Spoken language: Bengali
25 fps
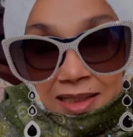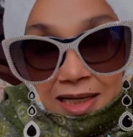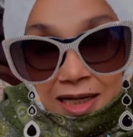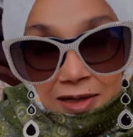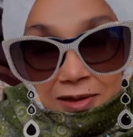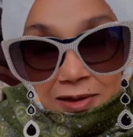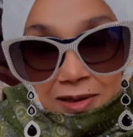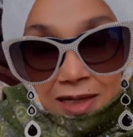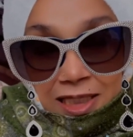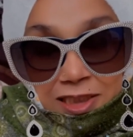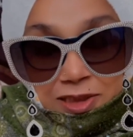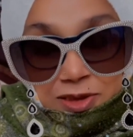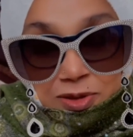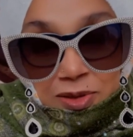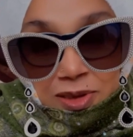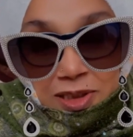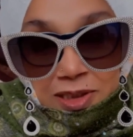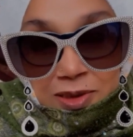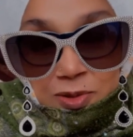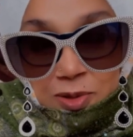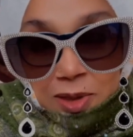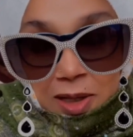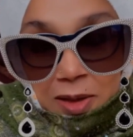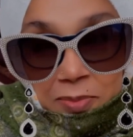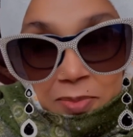কারণ আসলে
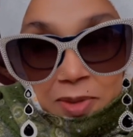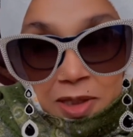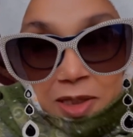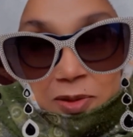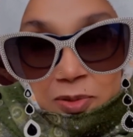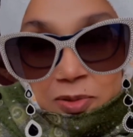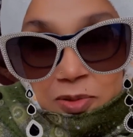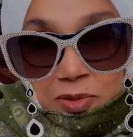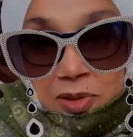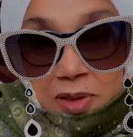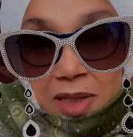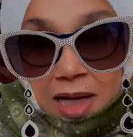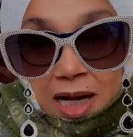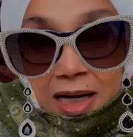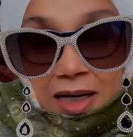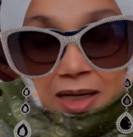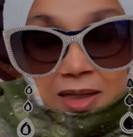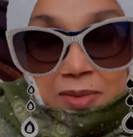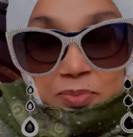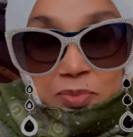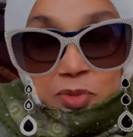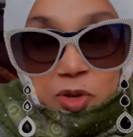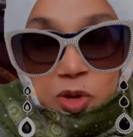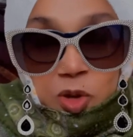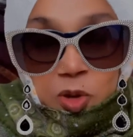তো আমরা কোনো
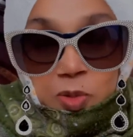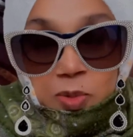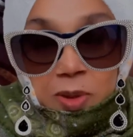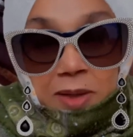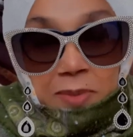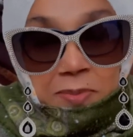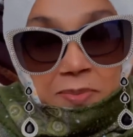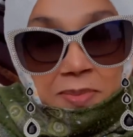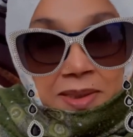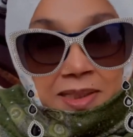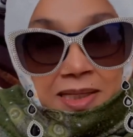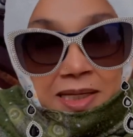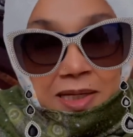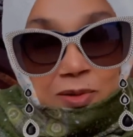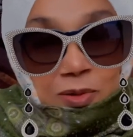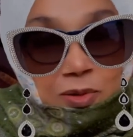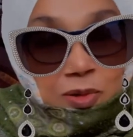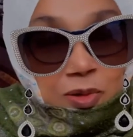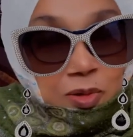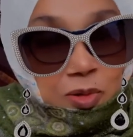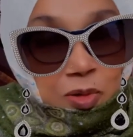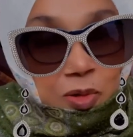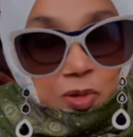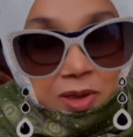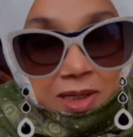খারাপ মনোভাব নিয়ে
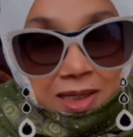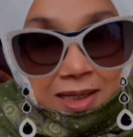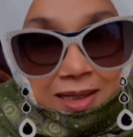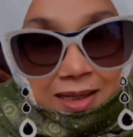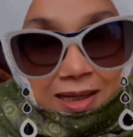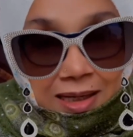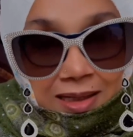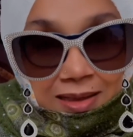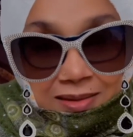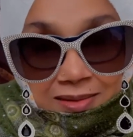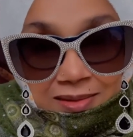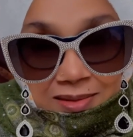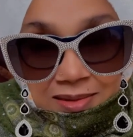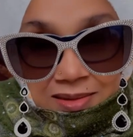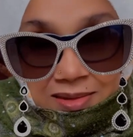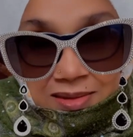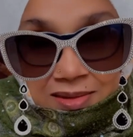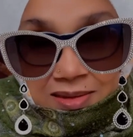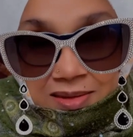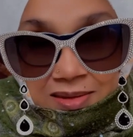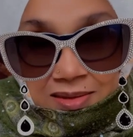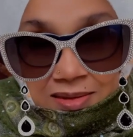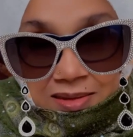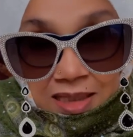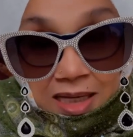এগুলো করি না
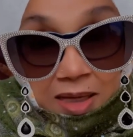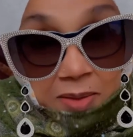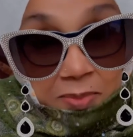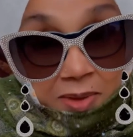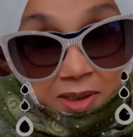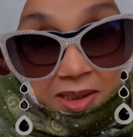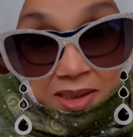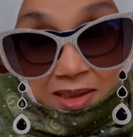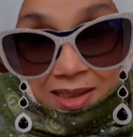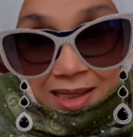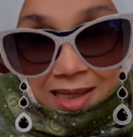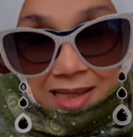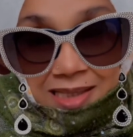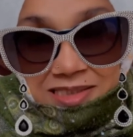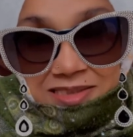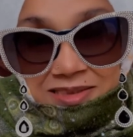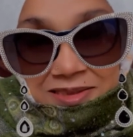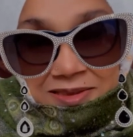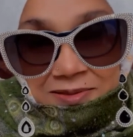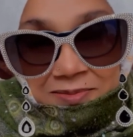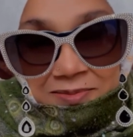এম আই রাইট